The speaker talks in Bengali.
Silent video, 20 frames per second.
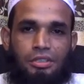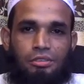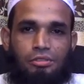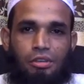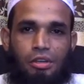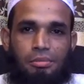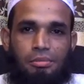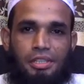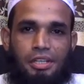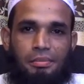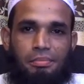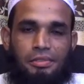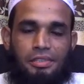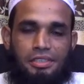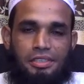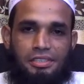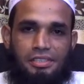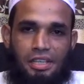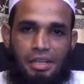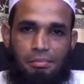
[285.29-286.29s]
তো আমি
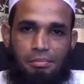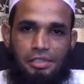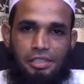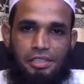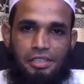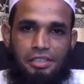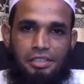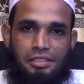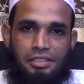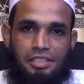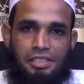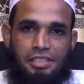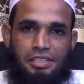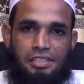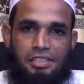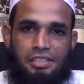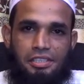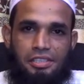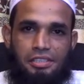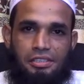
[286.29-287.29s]
আপনাদের সামনে
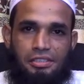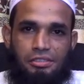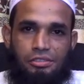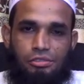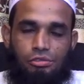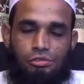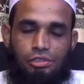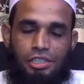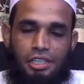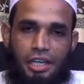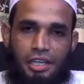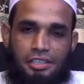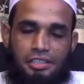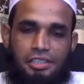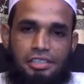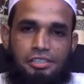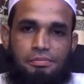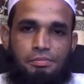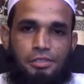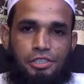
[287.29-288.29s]
তিনটি সহি
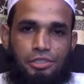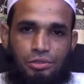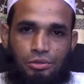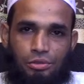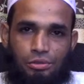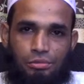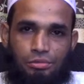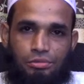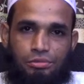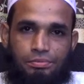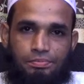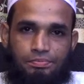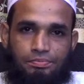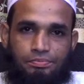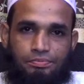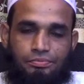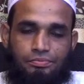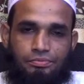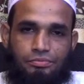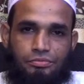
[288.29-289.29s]
হাদিস পেশ করব
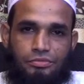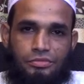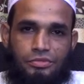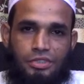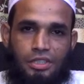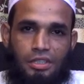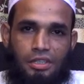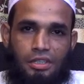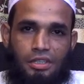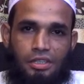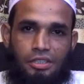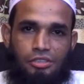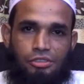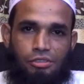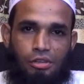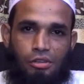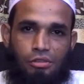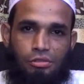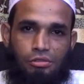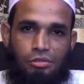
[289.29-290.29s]

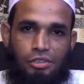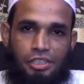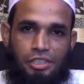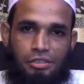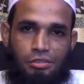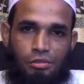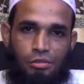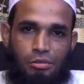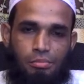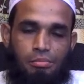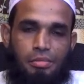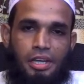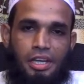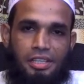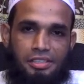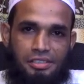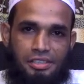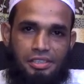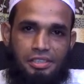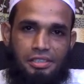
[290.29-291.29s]
সনদ অনেক লম্বা
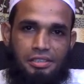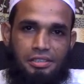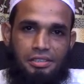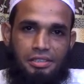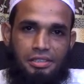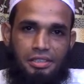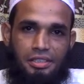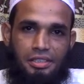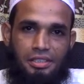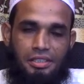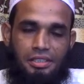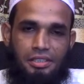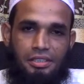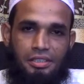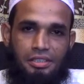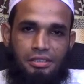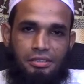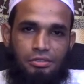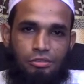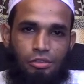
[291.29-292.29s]
আছে
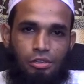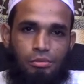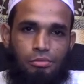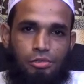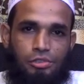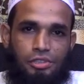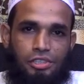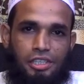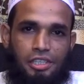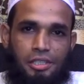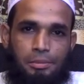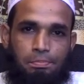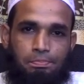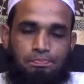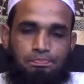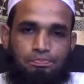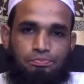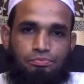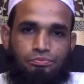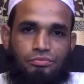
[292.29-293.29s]
তন্মধ্যে
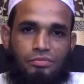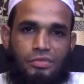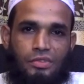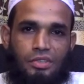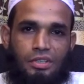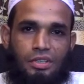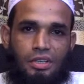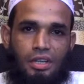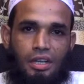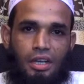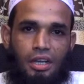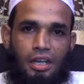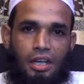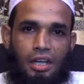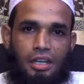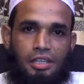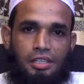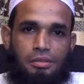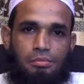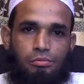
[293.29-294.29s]

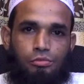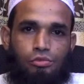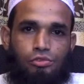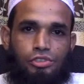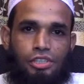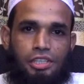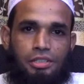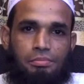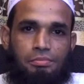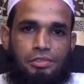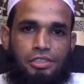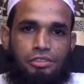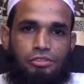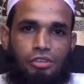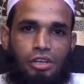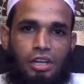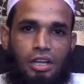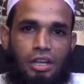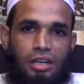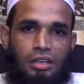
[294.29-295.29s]
আন মুসাইবনে
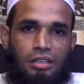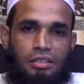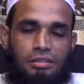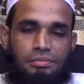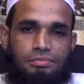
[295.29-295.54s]
তলহা